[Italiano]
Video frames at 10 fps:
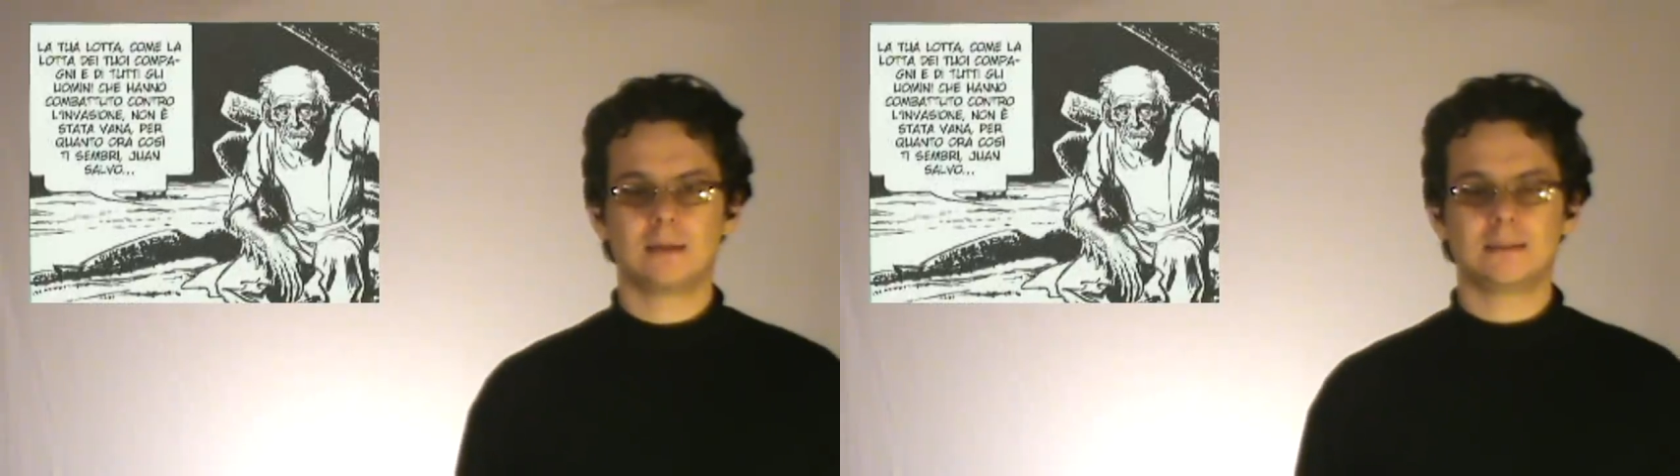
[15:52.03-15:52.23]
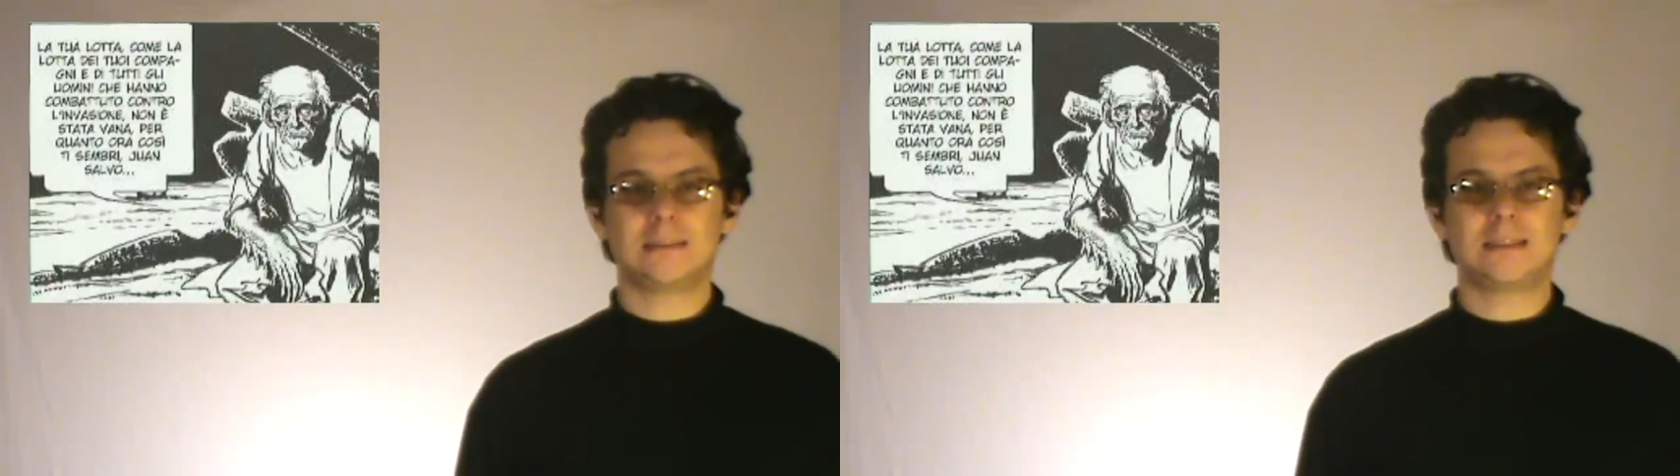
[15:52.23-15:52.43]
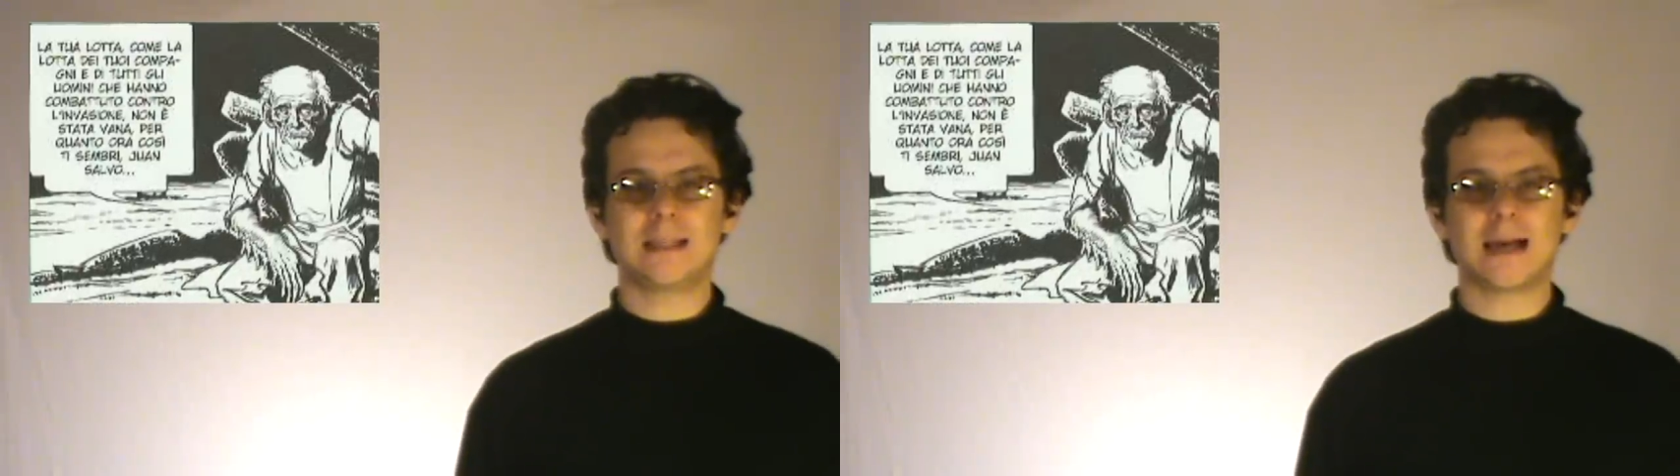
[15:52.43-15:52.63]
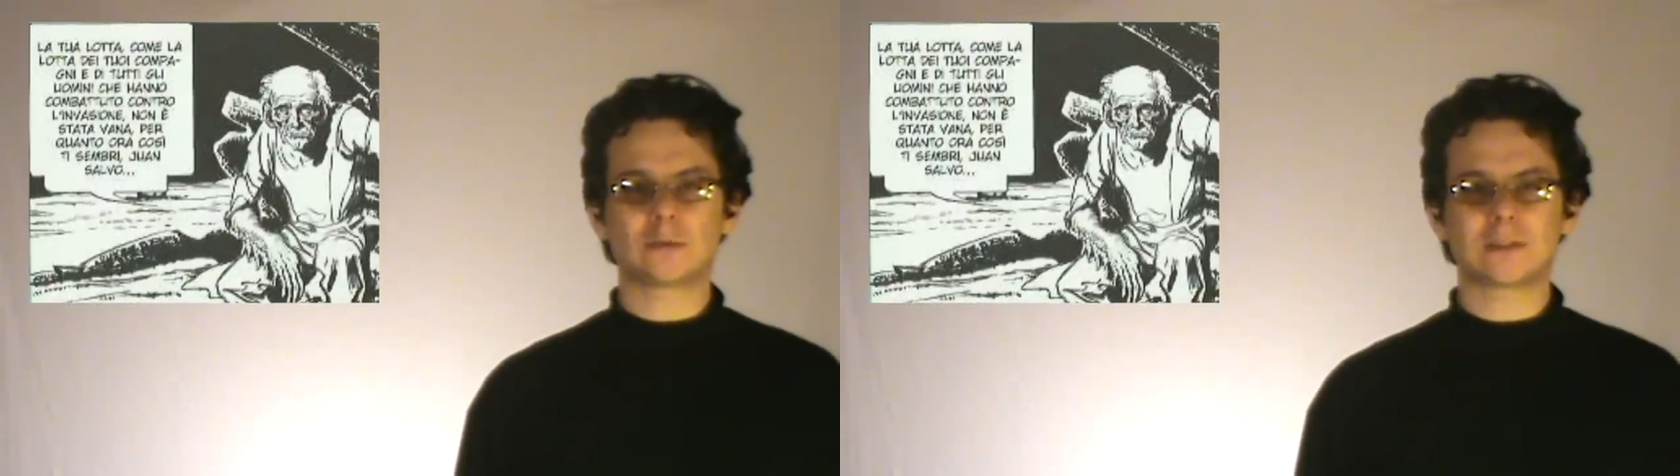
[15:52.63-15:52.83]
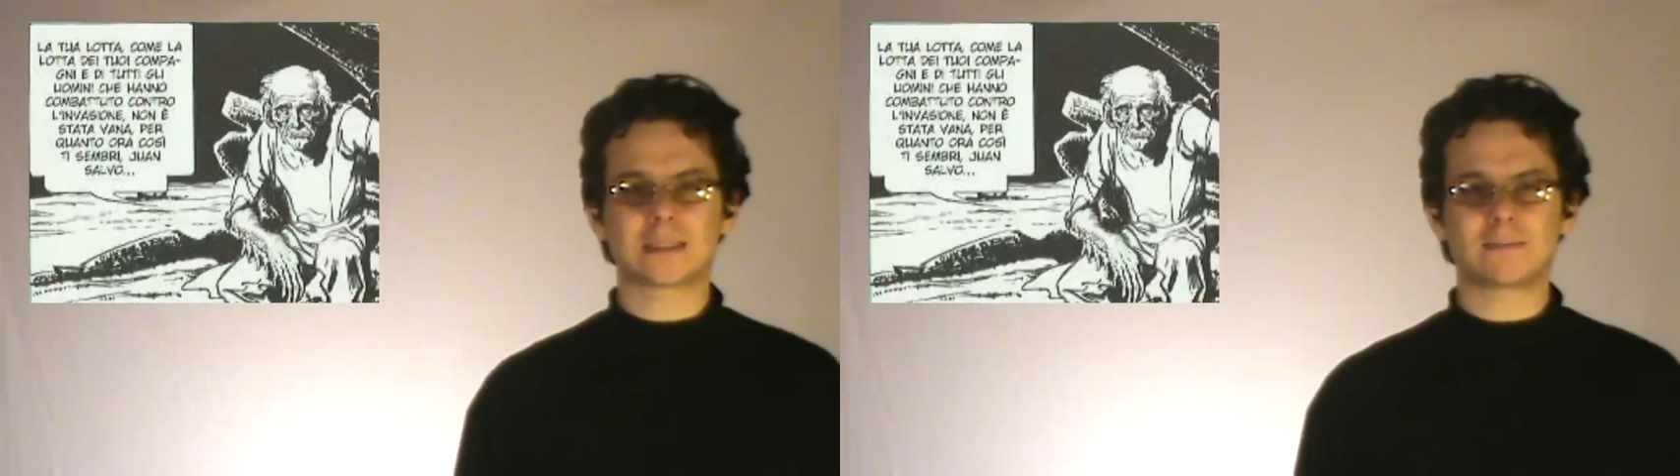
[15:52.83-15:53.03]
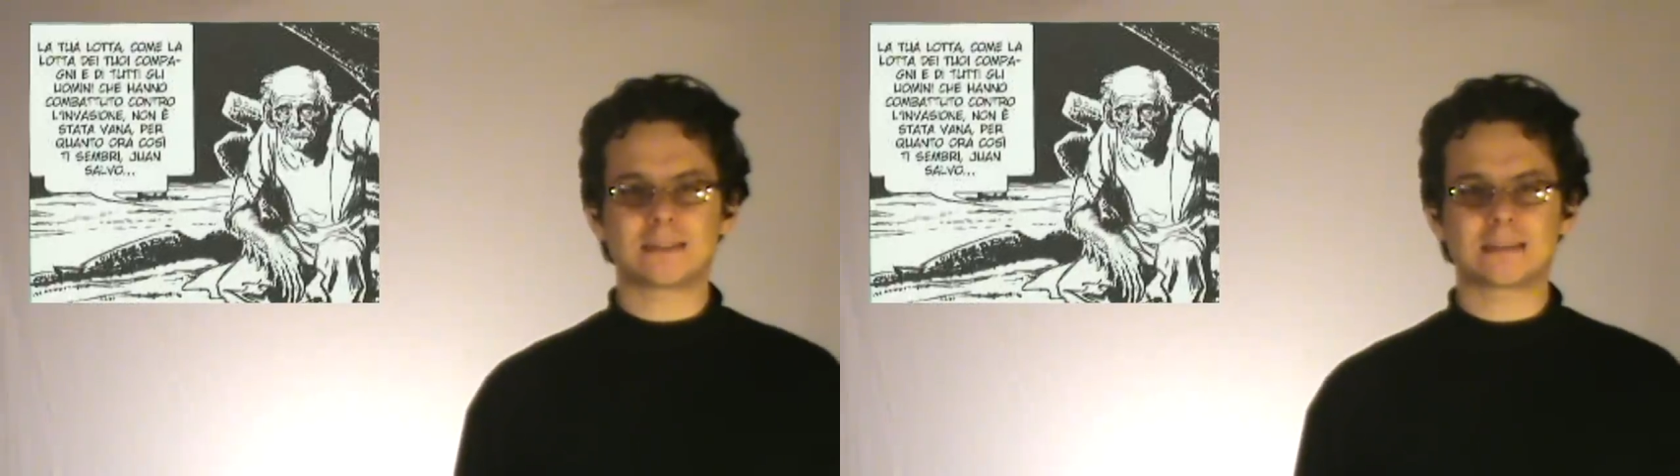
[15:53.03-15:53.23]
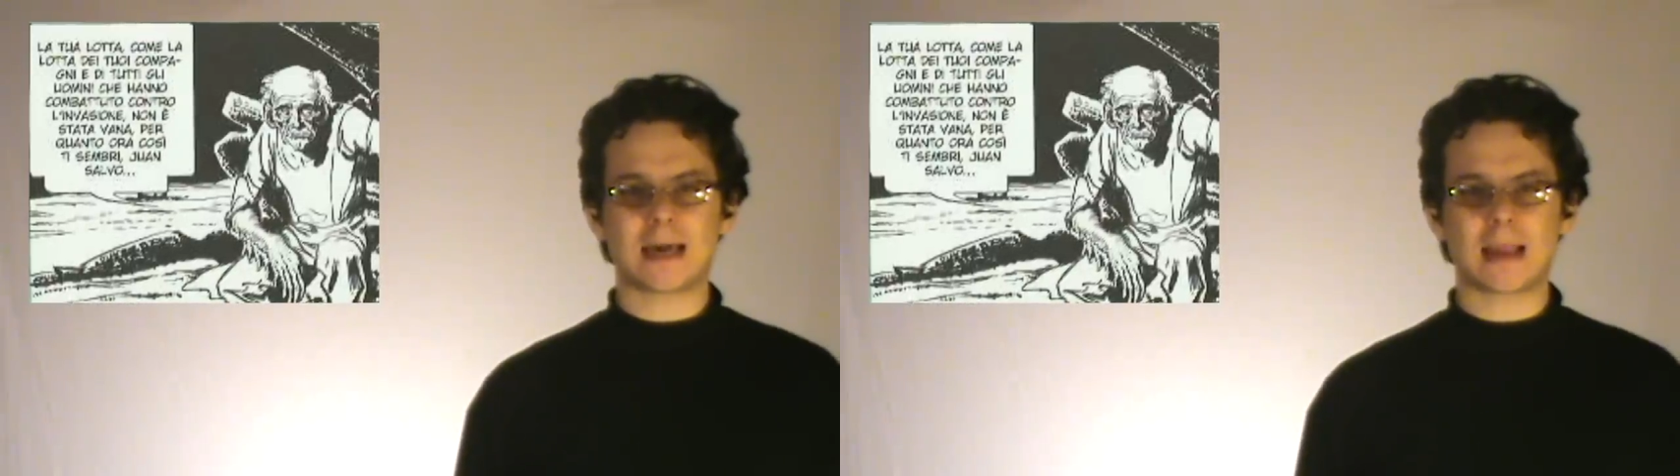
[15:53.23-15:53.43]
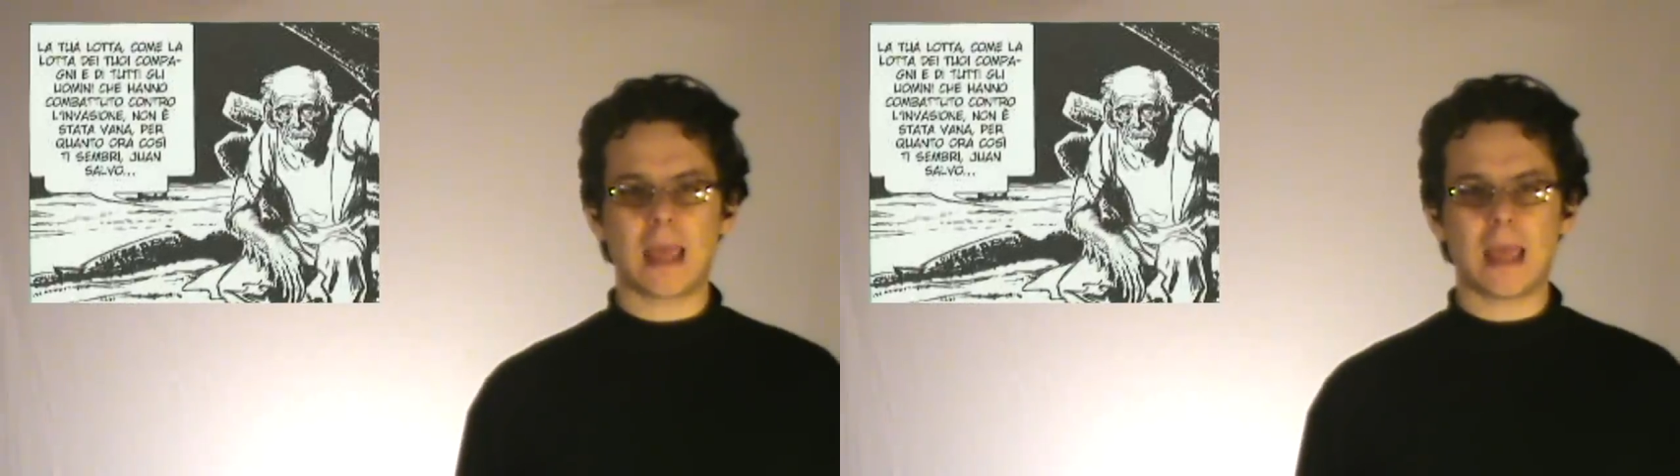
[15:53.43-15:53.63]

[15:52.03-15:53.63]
destinato ad attraversare